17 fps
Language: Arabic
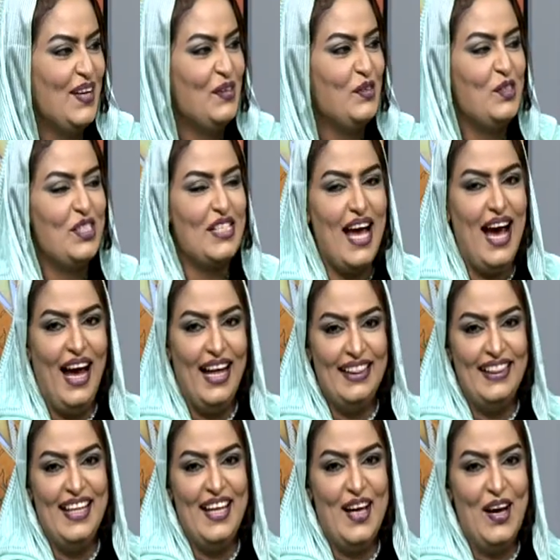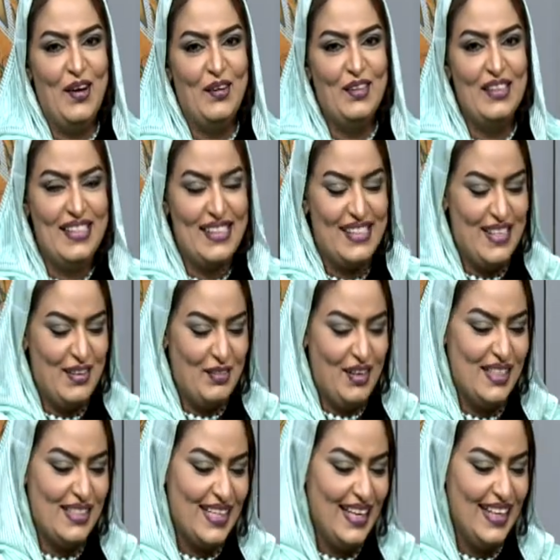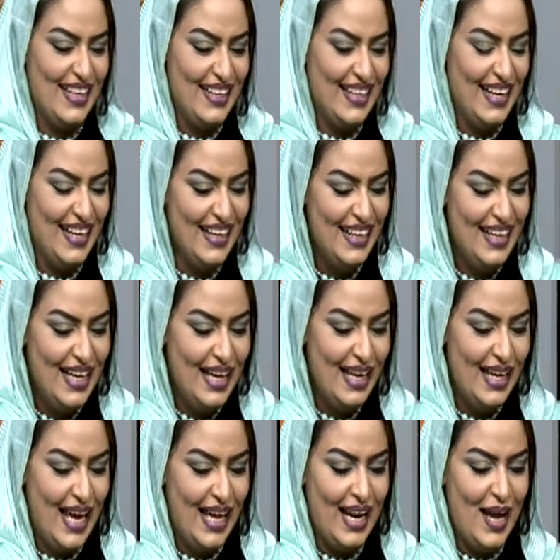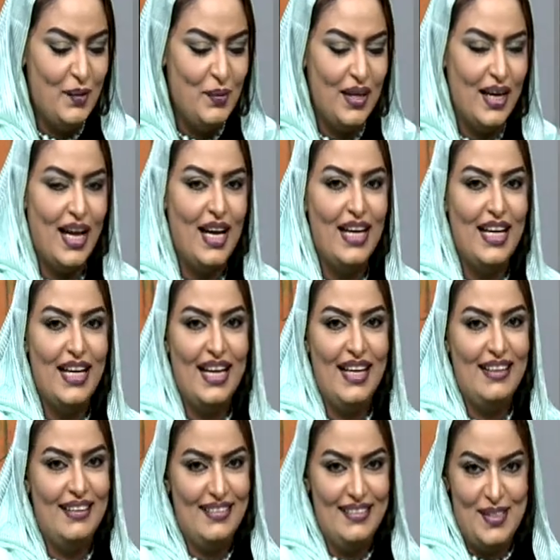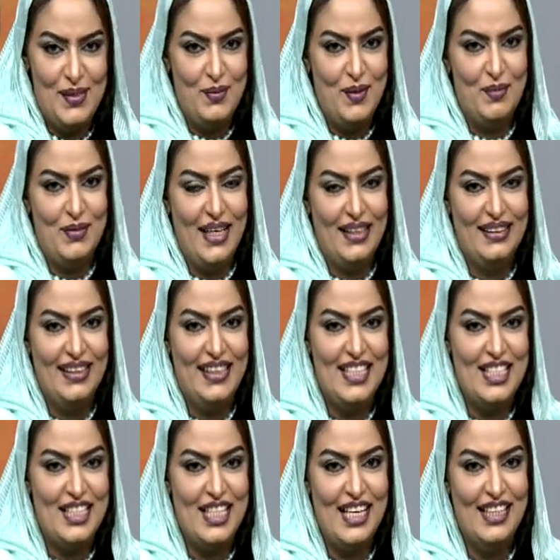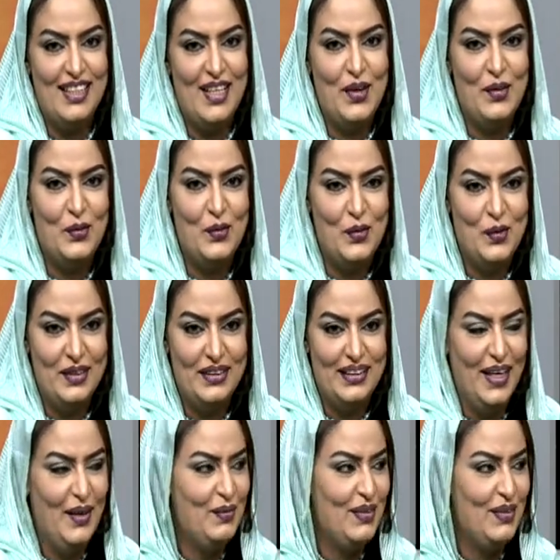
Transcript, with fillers: وساحت لها القصه فعشان كده يعني اميره قال لك الزبده بتاعتك اللي اشتريتيها ما اصليه